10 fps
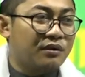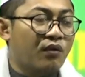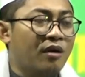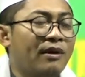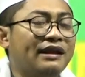
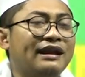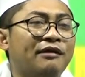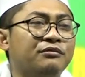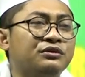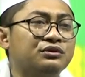Waman
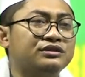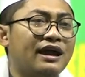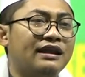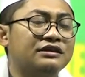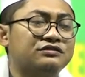lam
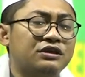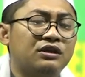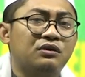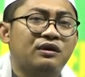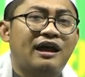
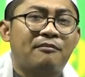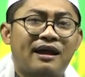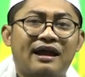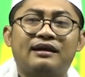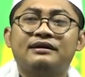yujalisil ulama